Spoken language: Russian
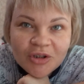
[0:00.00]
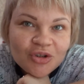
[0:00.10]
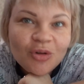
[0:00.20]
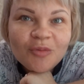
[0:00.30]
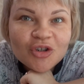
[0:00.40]

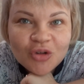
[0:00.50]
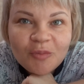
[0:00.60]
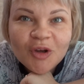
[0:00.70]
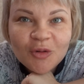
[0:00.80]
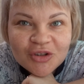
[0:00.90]
Что, что
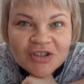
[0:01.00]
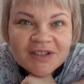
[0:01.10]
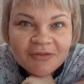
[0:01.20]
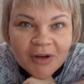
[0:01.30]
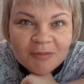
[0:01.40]
мне
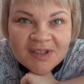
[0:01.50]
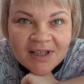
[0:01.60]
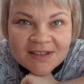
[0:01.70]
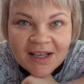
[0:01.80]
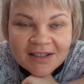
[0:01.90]
хочется вам
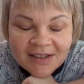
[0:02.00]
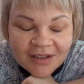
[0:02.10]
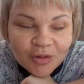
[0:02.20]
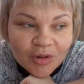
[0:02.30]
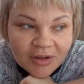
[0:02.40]
сказать?
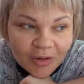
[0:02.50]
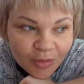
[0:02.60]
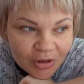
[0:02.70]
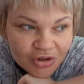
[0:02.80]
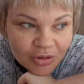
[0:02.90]
Итог
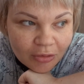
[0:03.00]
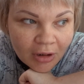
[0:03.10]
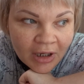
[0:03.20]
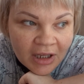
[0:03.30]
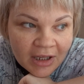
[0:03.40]
такой,
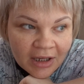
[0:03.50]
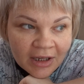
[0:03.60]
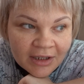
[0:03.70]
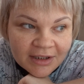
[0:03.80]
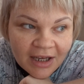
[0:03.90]
что
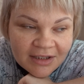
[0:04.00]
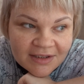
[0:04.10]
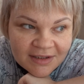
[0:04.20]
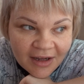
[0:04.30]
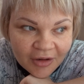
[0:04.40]
я не
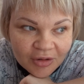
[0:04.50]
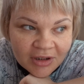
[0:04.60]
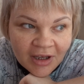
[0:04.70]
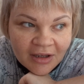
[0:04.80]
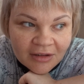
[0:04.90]
знаю,
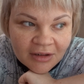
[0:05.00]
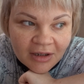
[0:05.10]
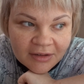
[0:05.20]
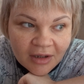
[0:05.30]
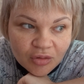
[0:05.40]
я
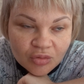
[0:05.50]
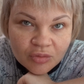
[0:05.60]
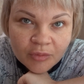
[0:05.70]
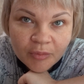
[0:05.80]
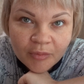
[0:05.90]
когда, ну,
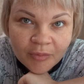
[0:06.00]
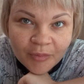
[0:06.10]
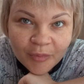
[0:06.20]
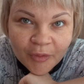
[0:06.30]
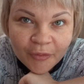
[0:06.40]

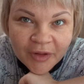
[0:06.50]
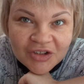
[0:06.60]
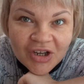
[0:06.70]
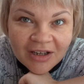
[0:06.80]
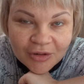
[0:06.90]

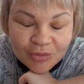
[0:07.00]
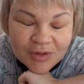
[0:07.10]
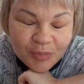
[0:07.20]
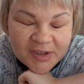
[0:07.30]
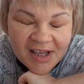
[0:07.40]
вначале, ну,
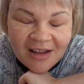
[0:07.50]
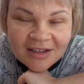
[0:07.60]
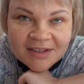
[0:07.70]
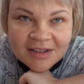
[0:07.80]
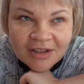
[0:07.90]

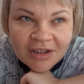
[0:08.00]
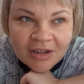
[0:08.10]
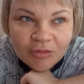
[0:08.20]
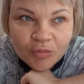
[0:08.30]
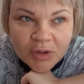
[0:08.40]
записалась,
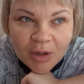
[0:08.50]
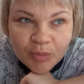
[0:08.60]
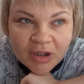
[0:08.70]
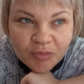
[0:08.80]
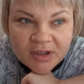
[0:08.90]
и у меня
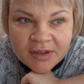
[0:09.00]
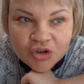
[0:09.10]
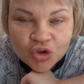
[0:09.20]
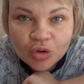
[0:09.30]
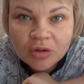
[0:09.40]
были мысли,
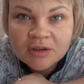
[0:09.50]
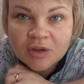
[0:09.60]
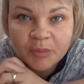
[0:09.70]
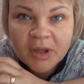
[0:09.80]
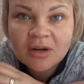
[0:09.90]
что
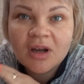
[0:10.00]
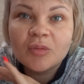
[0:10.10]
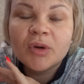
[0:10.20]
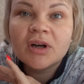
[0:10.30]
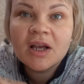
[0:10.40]
теперь,
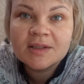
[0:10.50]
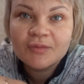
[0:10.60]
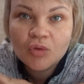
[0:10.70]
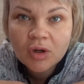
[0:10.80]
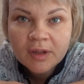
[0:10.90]
как бы, раз
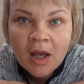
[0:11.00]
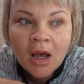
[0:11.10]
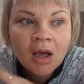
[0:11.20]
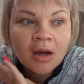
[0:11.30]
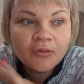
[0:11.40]
в год
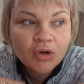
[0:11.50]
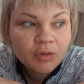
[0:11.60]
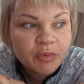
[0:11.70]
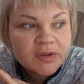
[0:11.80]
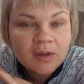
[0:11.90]
в
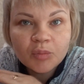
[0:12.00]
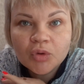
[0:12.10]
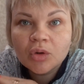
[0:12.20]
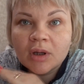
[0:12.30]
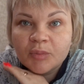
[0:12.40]
отпуске
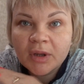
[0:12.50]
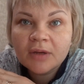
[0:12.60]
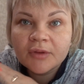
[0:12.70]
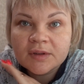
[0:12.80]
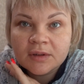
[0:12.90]
буду
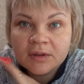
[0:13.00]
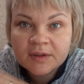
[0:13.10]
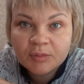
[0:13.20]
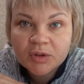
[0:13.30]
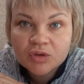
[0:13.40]
отбеливать э,
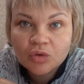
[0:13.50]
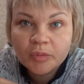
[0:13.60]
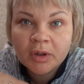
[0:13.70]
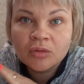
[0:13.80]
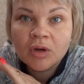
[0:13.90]
себе
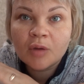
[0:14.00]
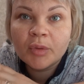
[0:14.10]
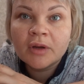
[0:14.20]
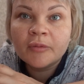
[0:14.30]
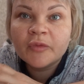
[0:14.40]
зубы. Ну, как
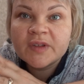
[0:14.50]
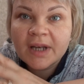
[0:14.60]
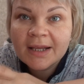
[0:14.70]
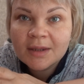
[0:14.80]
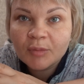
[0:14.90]
бы в
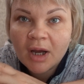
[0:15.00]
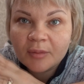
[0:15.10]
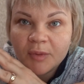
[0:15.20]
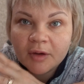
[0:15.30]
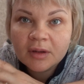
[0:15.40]
среднем,
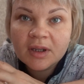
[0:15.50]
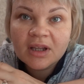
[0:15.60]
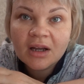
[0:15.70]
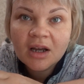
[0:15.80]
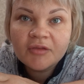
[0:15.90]
как мне
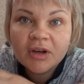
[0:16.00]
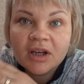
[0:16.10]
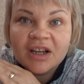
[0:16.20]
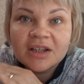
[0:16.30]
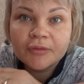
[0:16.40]
доктора
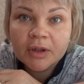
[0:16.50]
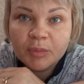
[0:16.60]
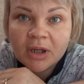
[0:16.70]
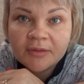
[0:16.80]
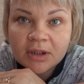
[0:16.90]
говорили, этого
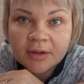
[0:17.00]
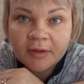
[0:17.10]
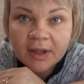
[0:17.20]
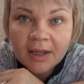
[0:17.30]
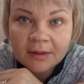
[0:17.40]
отбеливания
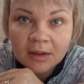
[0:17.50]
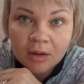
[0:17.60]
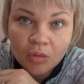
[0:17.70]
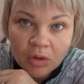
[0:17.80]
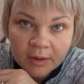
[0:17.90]
хватает
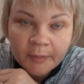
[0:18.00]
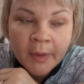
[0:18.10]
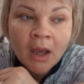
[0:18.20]
на год.